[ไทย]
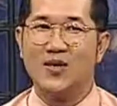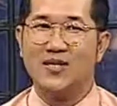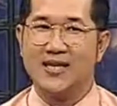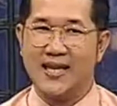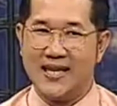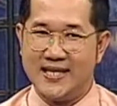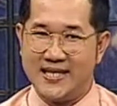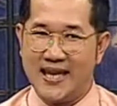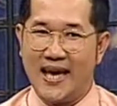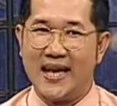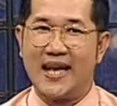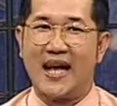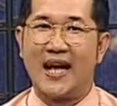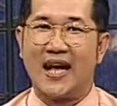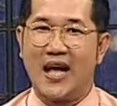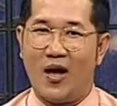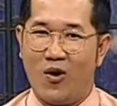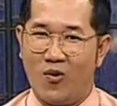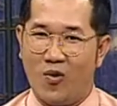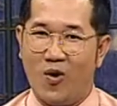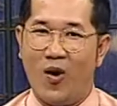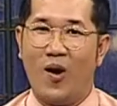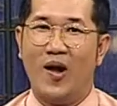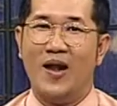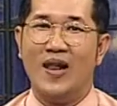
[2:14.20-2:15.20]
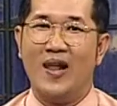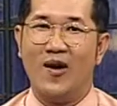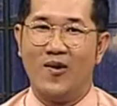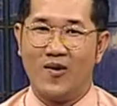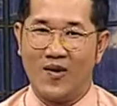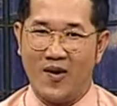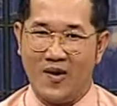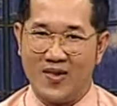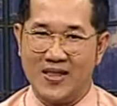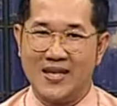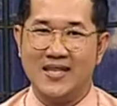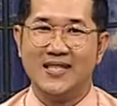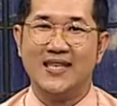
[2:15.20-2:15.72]
งจริงใจกับเขาก่อน แล้ว
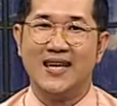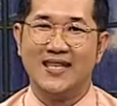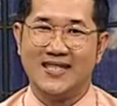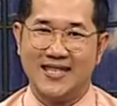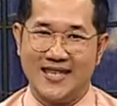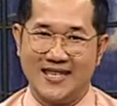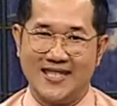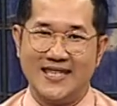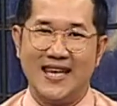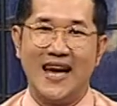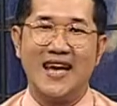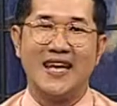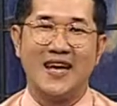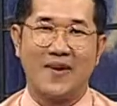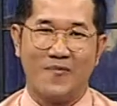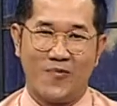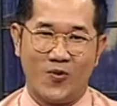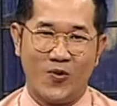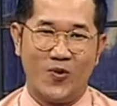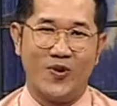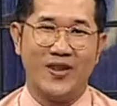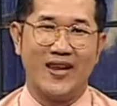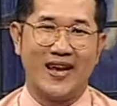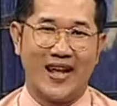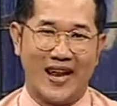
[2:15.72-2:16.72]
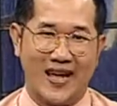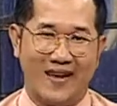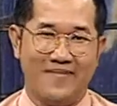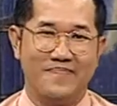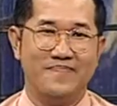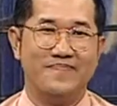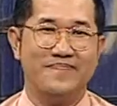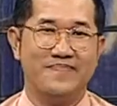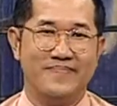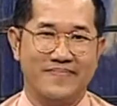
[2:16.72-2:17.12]
เขาถึงจะจริงใจกับคุณครับ